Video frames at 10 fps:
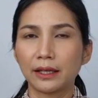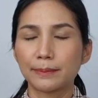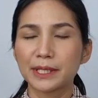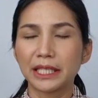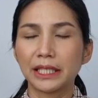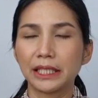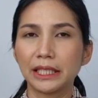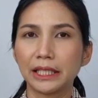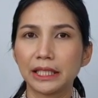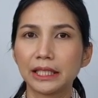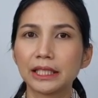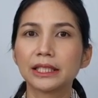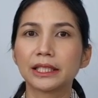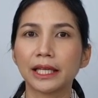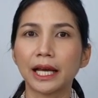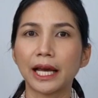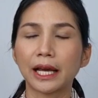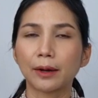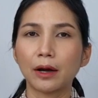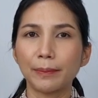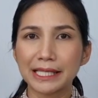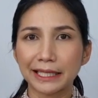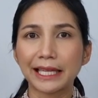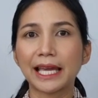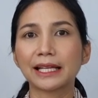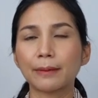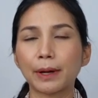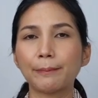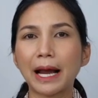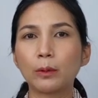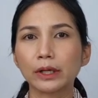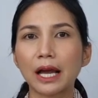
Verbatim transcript: NFC leader เนี่ยค่ะ ก็ไปสแกนกับกระเป๋า